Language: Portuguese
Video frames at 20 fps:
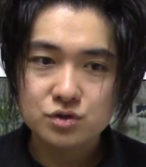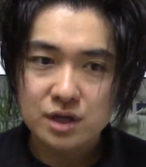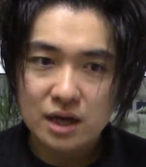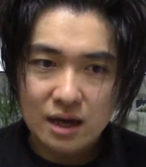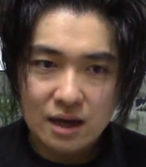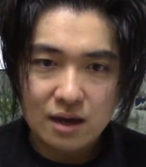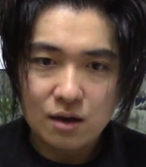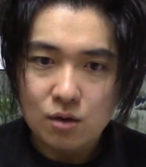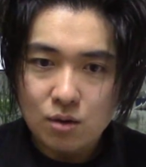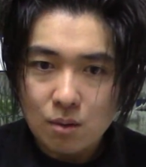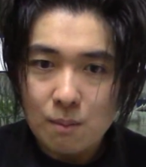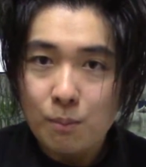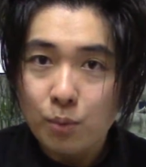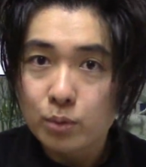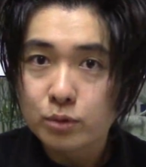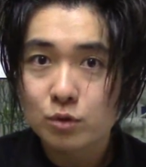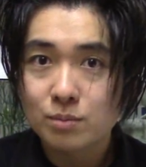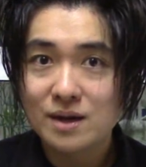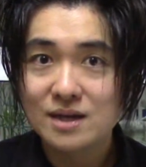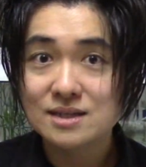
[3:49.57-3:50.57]
já é um
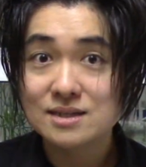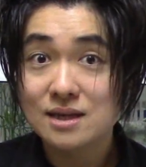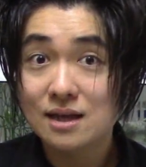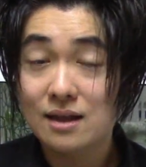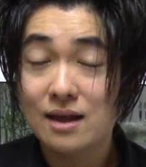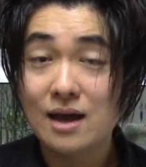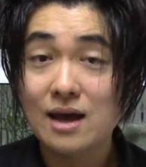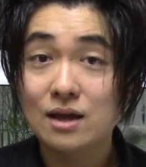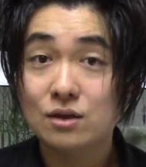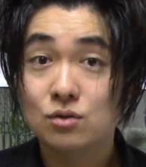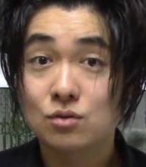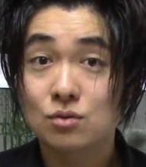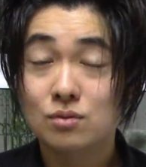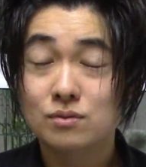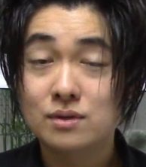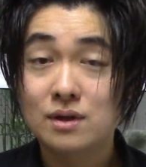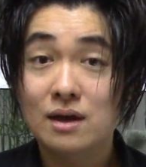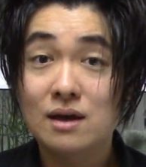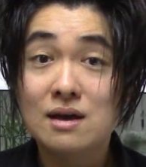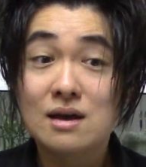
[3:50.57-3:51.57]
público mais seleto,
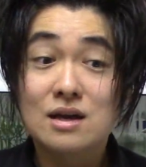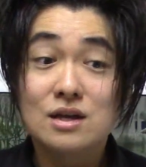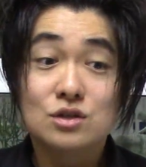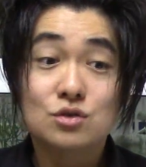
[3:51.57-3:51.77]
né?